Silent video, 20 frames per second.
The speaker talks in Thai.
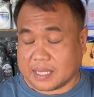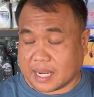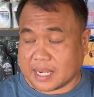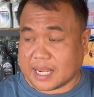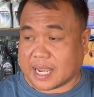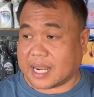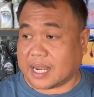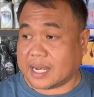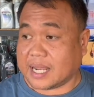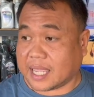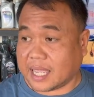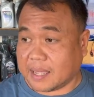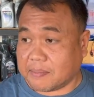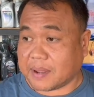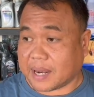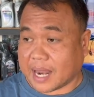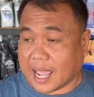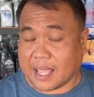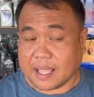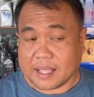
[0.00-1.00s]
อย่างในคลิป
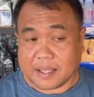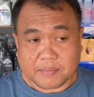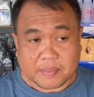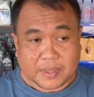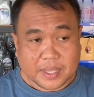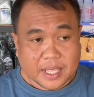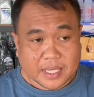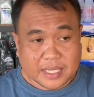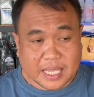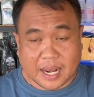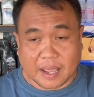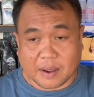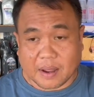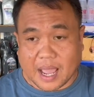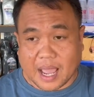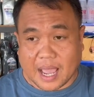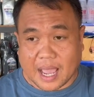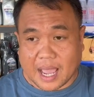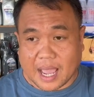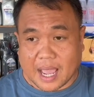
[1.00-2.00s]
นะเสร็จแล้ว
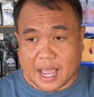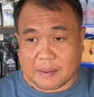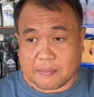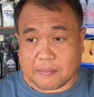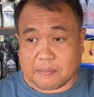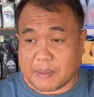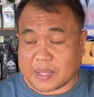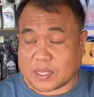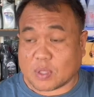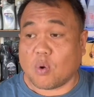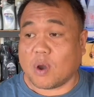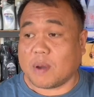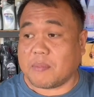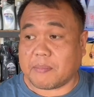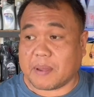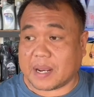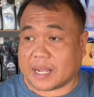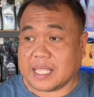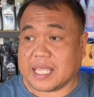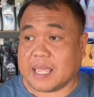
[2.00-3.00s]
ก็ประตูก็ไม่
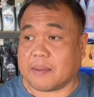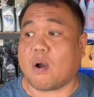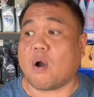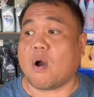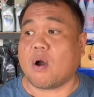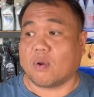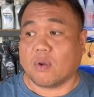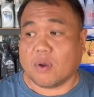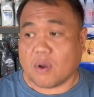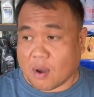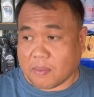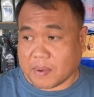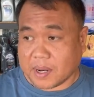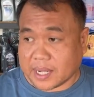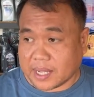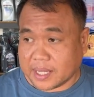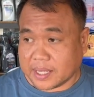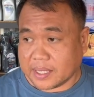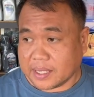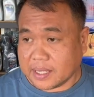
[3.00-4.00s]
ปิดก็หยิบออกรถออกไป
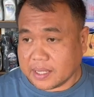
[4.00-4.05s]
เลย